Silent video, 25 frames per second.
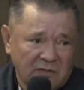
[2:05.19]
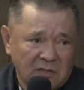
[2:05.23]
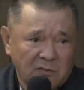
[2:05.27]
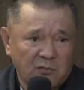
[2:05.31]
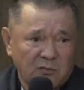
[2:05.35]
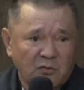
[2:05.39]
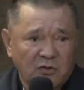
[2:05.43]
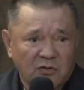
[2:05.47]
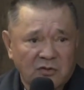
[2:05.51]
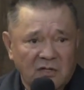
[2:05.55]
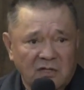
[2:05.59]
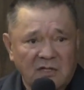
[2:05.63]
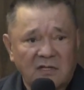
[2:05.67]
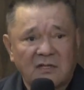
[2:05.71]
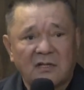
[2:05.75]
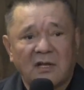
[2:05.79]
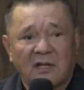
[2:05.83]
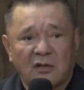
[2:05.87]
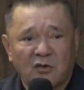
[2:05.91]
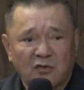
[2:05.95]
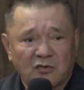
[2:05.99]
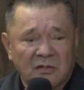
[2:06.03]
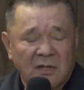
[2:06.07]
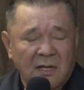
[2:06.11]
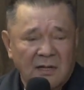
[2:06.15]
возможно, не
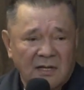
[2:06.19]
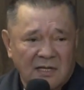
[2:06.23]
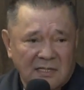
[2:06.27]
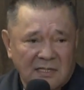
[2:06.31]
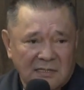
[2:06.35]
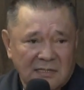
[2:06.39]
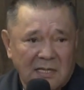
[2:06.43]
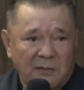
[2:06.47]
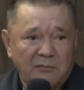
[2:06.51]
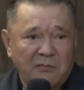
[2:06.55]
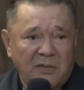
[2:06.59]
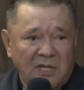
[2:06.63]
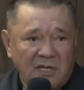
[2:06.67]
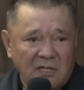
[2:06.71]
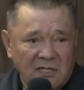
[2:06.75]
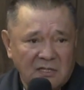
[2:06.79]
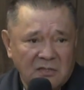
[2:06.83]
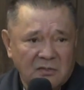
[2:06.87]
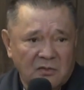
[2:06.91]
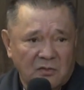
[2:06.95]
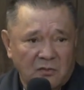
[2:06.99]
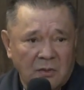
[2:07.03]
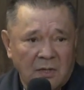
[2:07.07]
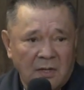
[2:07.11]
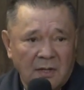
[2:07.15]
доложит за
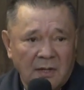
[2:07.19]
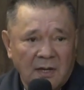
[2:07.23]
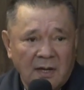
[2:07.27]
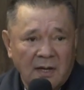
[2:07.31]
замминистру.